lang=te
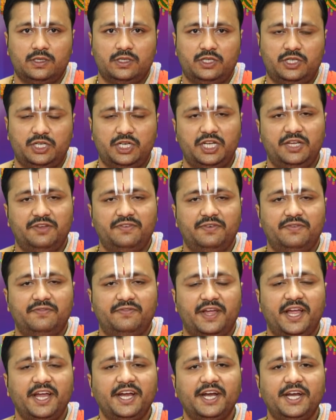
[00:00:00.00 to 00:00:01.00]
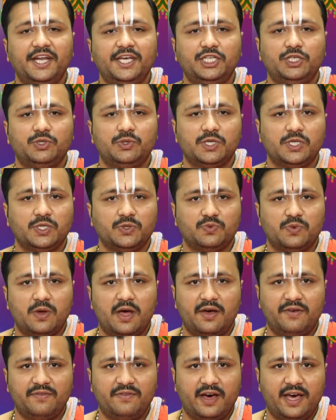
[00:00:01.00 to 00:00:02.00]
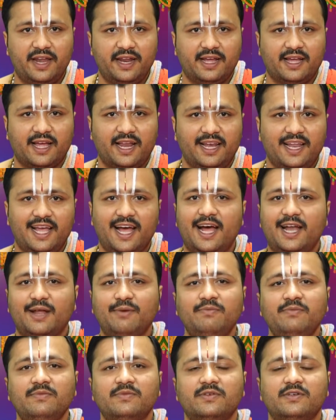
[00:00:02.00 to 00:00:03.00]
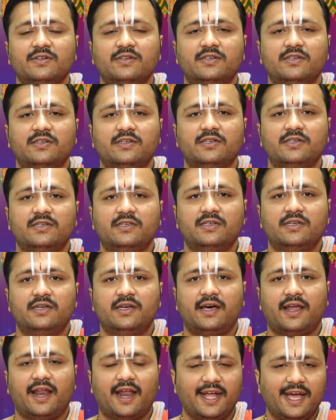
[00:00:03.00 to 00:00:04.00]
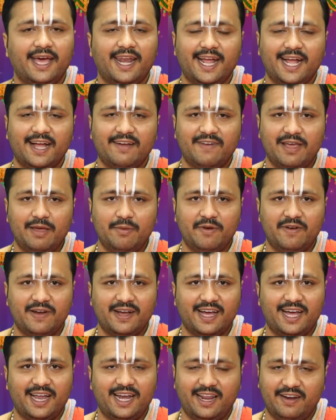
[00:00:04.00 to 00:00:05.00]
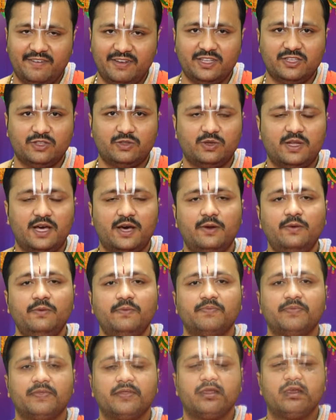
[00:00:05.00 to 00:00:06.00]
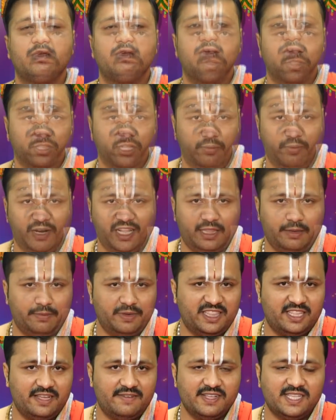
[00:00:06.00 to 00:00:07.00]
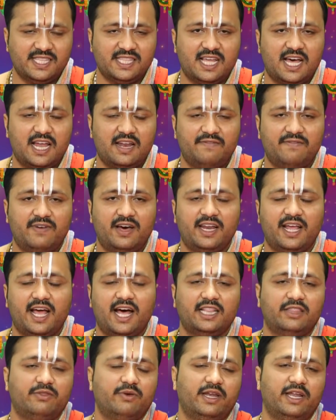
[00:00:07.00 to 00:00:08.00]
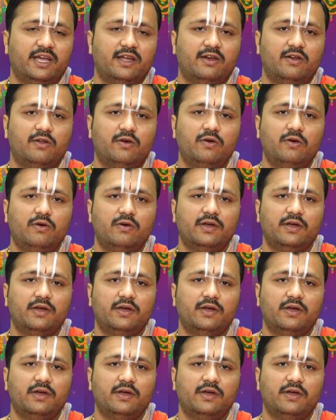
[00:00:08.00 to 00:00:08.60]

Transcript: శ్రీ వెంకటేశ్వర స్వామివారి కళ్యాణం రంగరంగ వైభవంగా నిర్వహిస్తున్నారు తిరుమల తిరుపతి దేవస్థానం వారి ఆధ్వర్యంలో